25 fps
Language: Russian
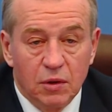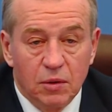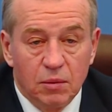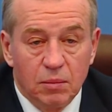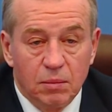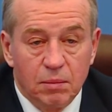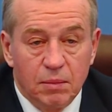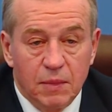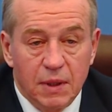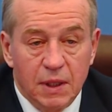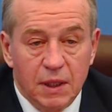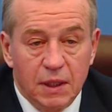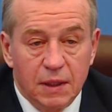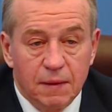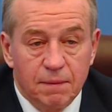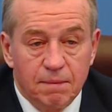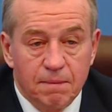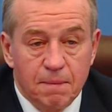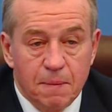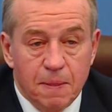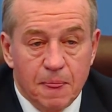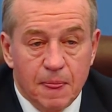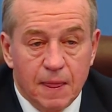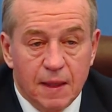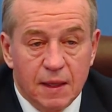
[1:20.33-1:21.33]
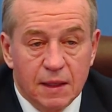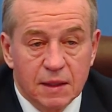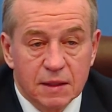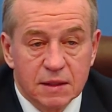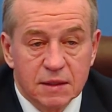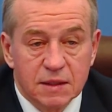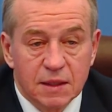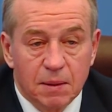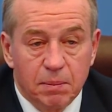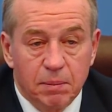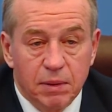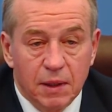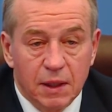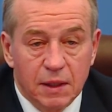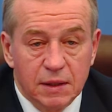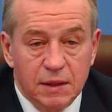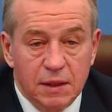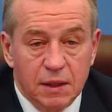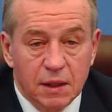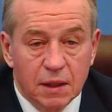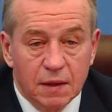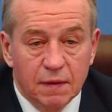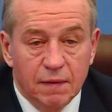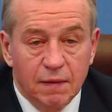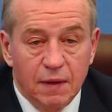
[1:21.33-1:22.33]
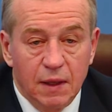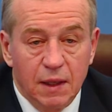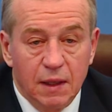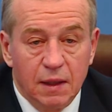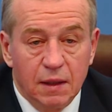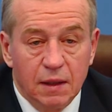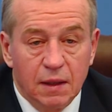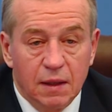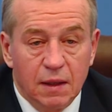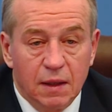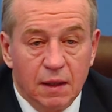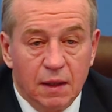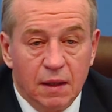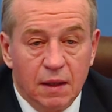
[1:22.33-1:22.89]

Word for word: мы запланировали